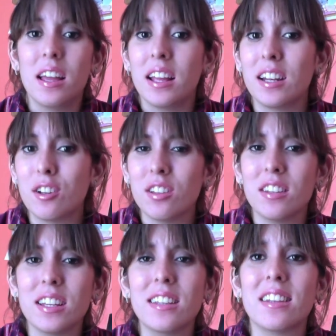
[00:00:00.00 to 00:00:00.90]

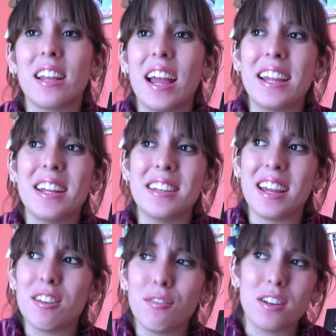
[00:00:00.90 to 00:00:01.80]
Entonces, ahí
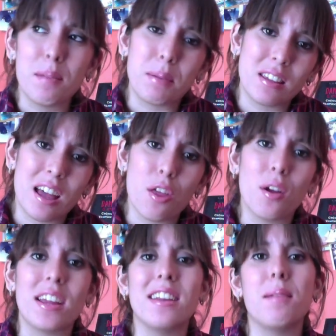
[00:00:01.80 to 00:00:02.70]
ya eso fue en el pasado
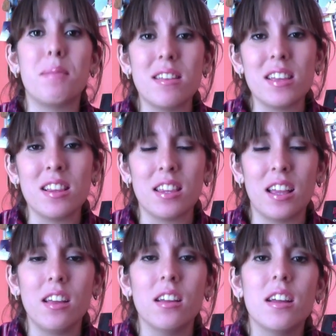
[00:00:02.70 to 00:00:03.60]
y en el
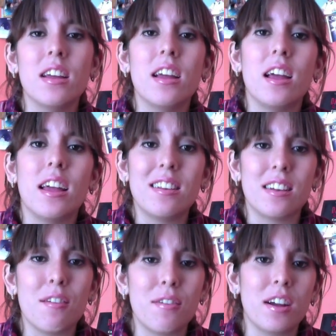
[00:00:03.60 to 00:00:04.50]
presente,
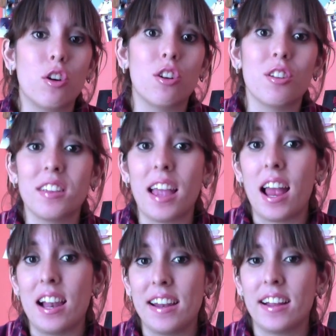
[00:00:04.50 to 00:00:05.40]
Stefan conoce
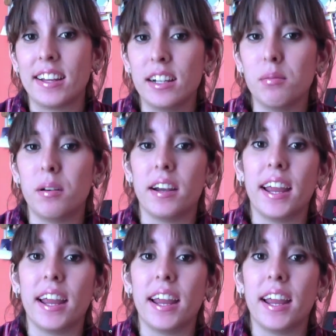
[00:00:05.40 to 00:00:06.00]
a Elena Gilbert.